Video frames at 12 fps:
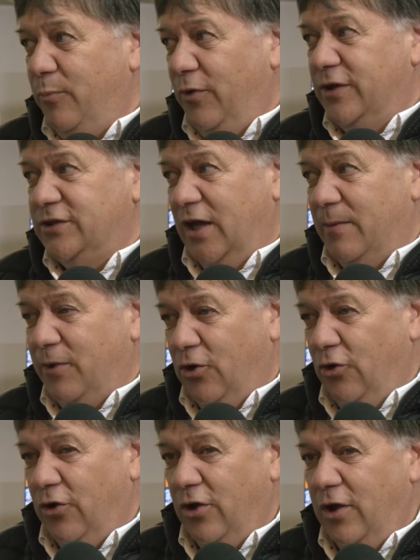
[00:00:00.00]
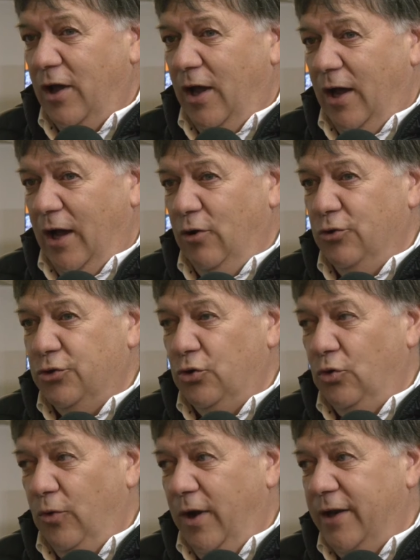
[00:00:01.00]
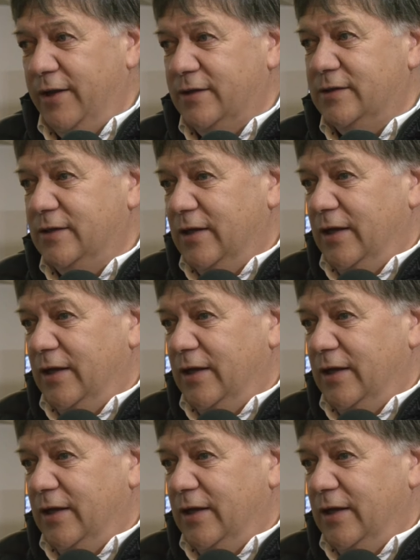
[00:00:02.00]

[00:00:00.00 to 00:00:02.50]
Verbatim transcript: pueden llegar mejor a otros lugares